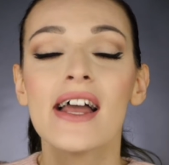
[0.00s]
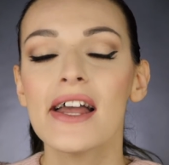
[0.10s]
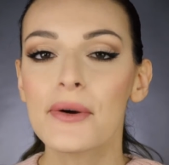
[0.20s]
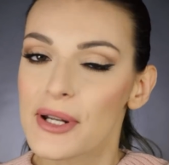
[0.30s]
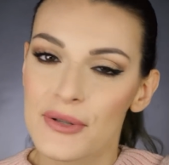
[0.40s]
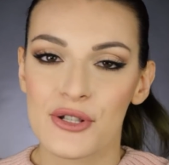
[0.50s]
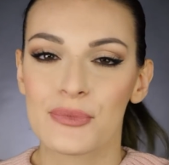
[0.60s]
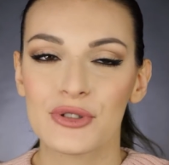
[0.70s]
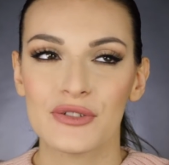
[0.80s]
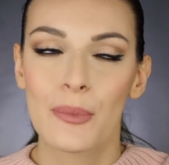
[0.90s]
e per questo
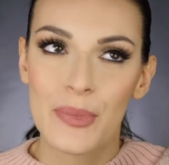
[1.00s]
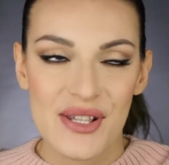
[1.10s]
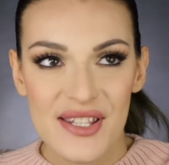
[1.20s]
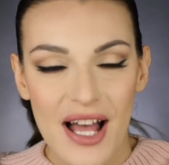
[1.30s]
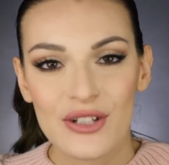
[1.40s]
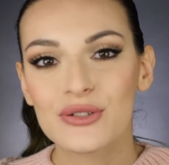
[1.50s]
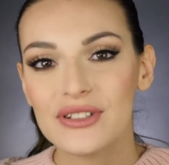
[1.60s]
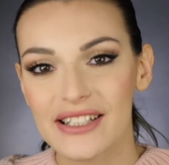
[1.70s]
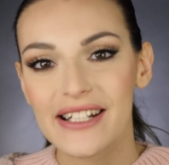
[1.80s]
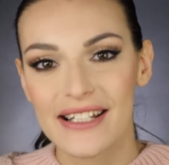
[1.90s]
motivo ho pensato
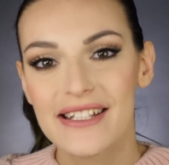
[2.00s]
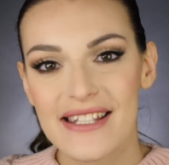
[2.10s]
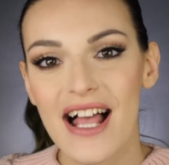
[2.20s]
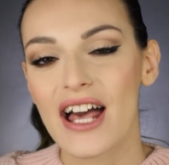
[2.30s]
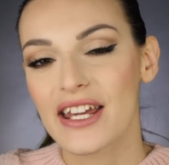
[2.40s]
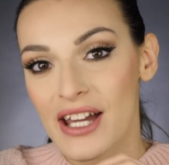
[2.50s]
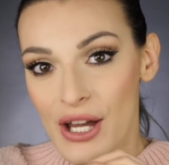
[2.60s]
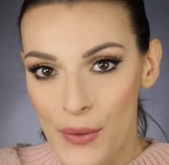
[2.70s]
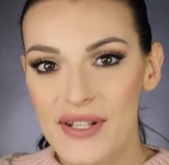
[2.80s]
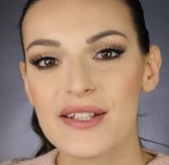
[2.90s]
di realizzare
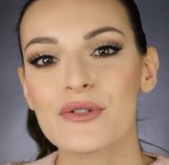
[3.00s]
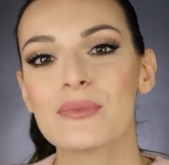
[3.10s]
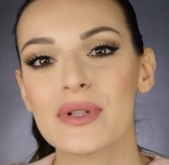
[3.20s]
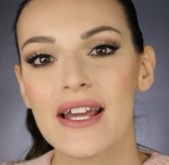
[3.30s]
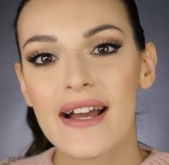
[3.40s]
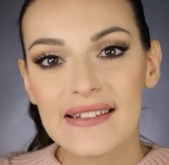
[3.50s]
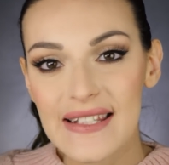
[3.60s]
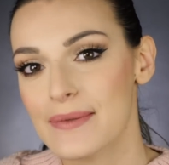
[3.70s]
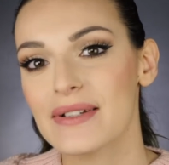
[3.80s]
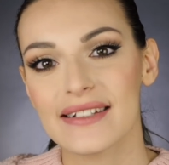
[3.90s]
questa rubrica
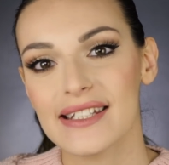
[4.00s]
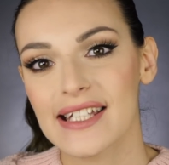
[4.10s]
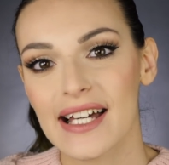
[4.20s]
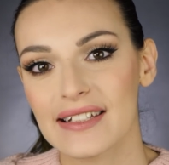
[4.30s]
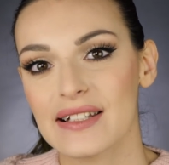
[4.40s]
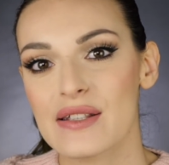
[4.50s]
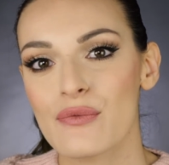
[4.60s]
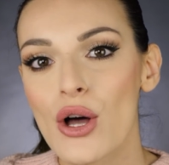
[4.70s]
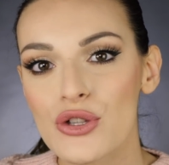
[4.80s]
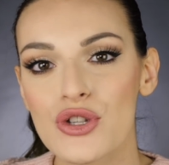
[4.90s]
interamente dedicata agli
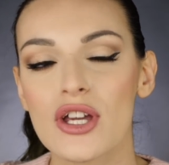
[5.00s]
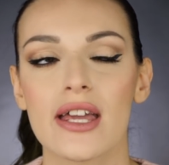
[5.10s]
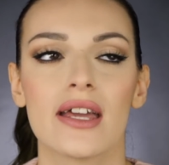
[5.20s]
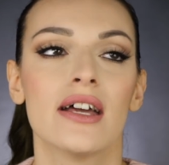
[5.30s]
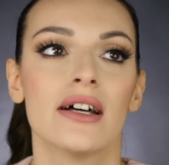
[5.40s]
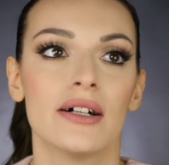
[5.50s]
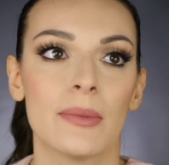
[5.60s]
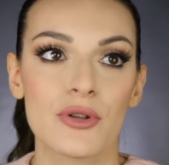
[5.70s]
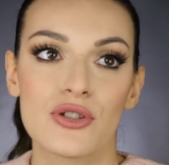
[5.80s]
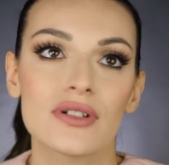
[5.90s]
swatch che eh,
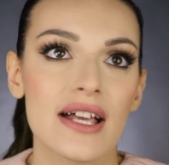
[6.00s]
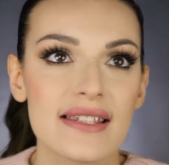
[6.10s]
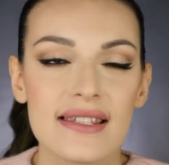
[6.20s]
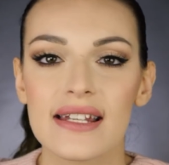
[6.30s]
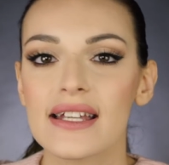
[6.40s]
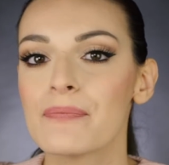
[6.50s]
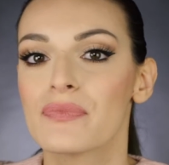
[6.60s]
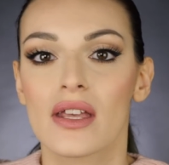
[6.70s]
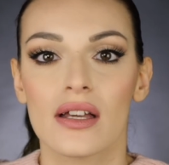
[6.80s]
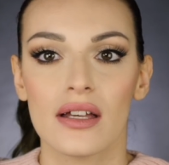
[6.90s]
possono essere
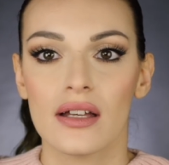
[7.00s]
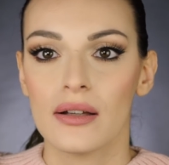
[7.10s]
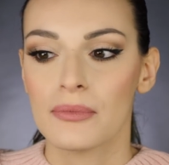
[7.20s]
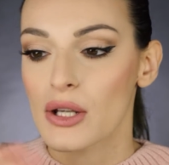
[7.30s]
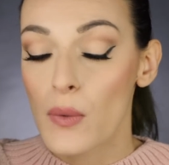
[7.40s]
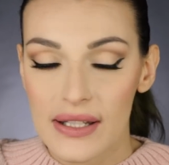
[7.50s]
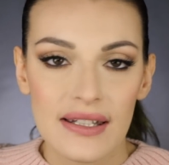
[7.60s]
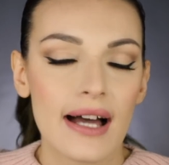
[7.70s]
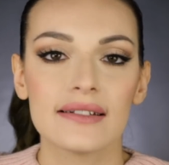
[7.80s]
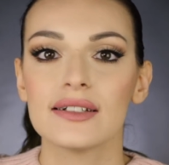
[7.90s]
eh,
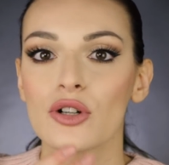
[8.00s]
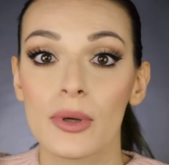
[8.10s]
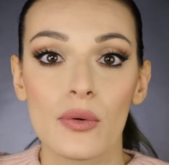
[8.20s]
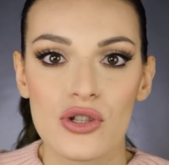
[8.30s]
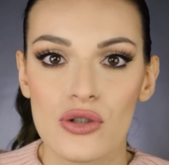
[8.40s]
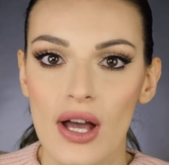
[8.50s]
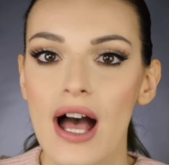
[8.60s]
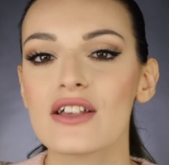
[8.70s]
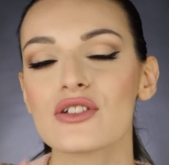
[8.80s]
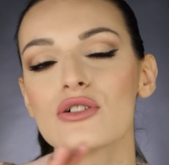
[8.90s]
riguardanti come in questo
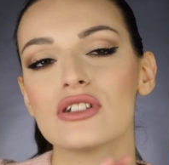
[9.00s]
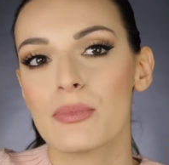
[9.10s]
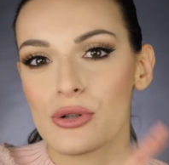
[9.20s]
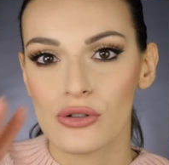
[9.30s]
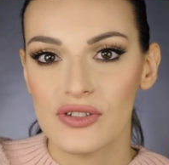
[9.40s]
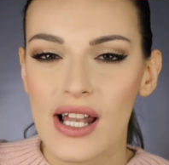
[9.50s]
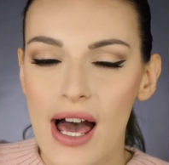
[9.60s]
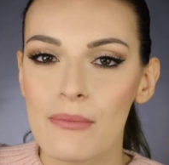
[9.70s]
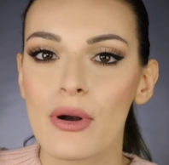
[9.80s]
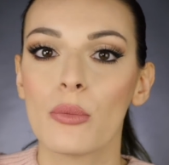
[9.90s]
caso dei prodotti
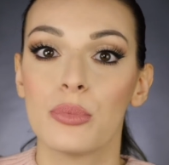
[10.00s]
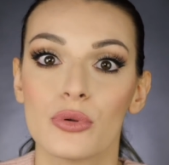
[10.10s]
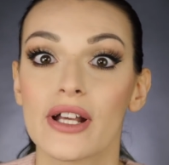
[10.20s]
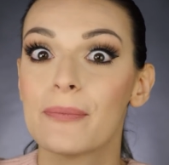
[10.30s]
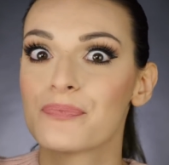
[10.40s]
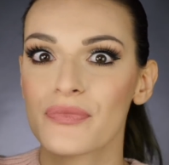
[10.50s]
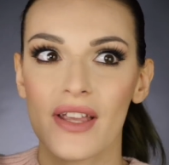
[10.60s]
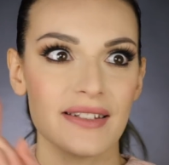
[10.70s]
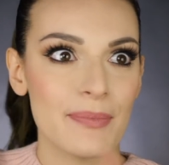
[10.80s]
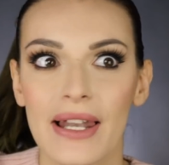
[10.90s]
labbra oppure
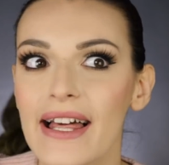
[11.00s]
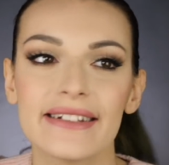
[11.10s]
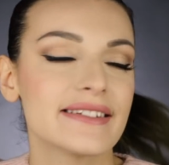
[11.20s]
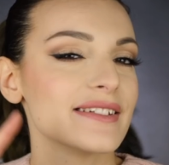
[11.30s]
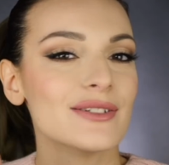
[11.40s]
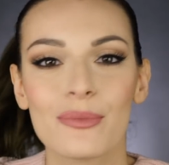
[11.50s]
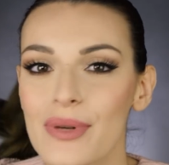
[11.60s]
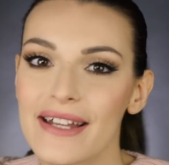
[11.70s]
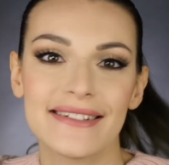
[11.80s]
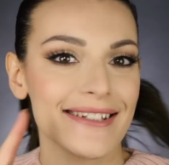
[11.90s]
di palette, di
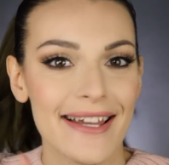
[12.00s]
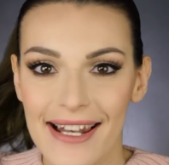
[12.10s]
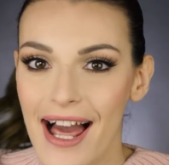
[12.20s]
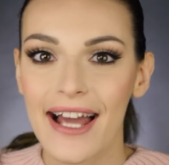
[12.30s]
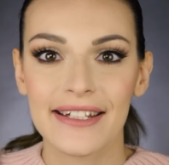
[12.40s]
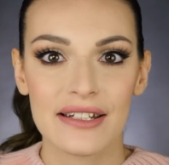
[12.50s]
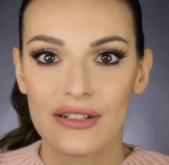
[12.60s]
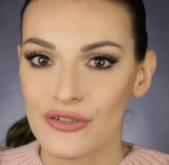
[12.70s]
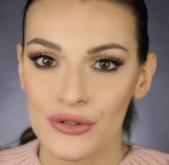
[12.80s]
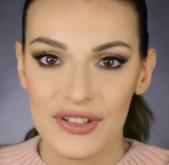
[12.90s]
ombretti, di eyeliner,
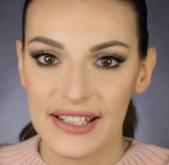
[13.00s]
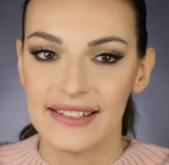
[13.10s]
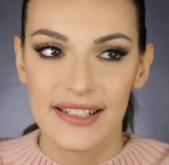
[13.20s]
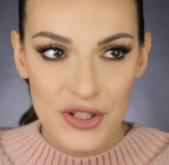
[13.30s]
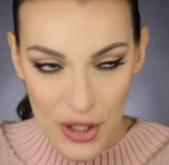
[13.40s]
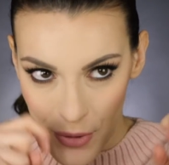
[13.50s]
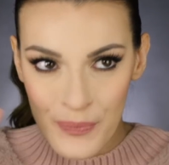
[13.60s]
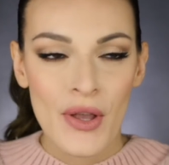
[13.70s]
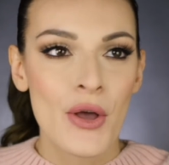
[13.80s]
di fototinte, diciamo